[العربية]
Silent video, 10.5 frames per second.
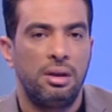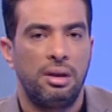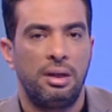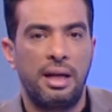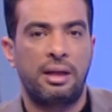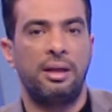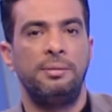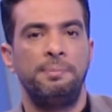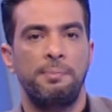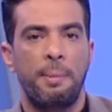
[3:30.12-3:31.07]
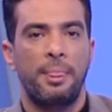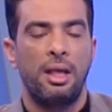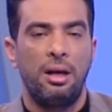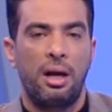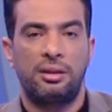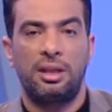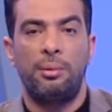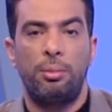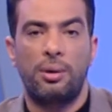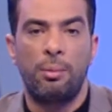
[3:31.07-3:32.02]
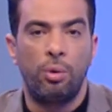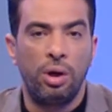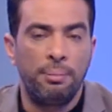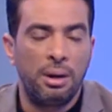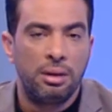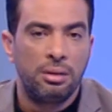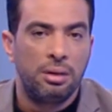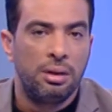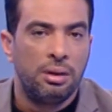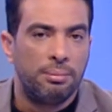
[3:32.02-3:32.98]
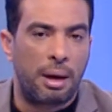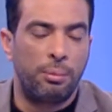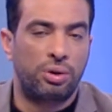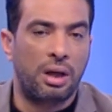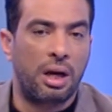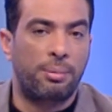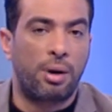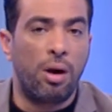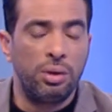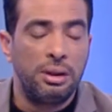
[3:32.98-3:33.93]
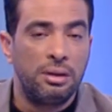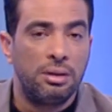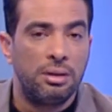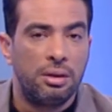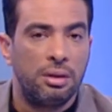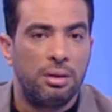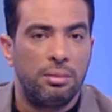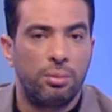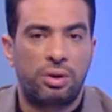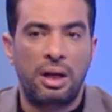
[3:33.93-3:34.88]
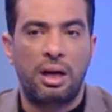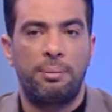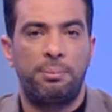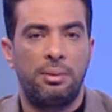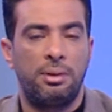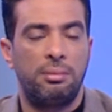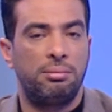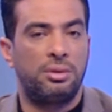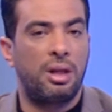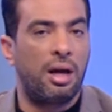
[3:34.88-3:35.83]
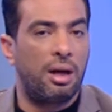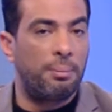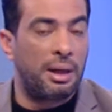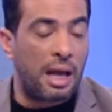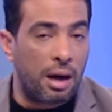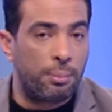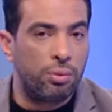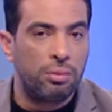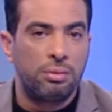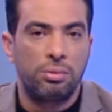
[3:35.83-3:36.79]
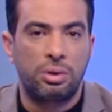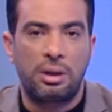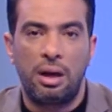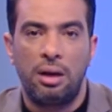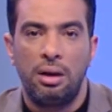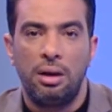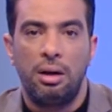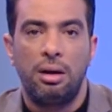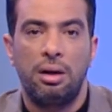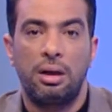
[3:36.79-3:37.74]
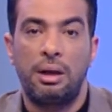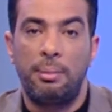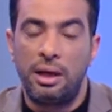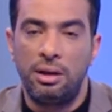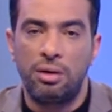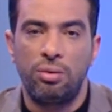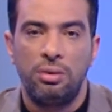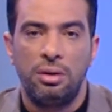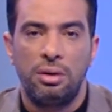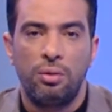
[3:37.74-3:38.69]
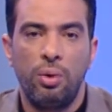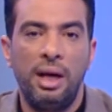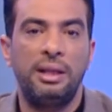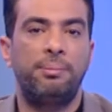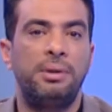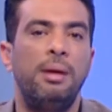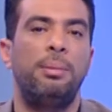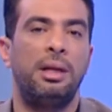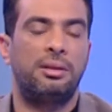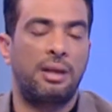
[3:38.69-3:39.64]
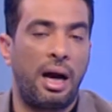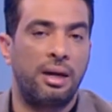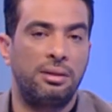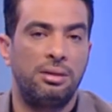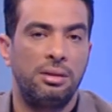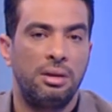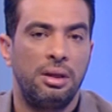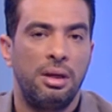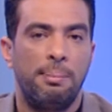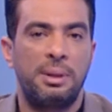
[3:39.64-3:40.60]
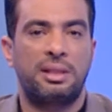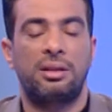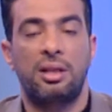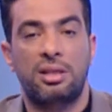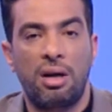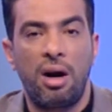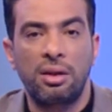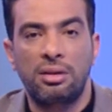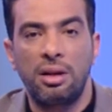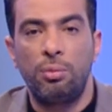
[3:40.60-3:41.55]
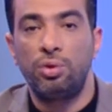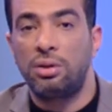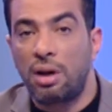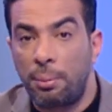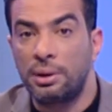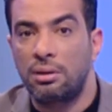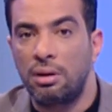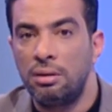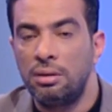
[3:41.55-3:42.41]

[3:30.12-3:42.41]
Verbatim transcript: لكن عندنا مباراه مهمه مع منتخب قوي منتخب ده ملعبه وده جماهيره واحنا بنقبل التحدي بس تصريحاتنا منضبطه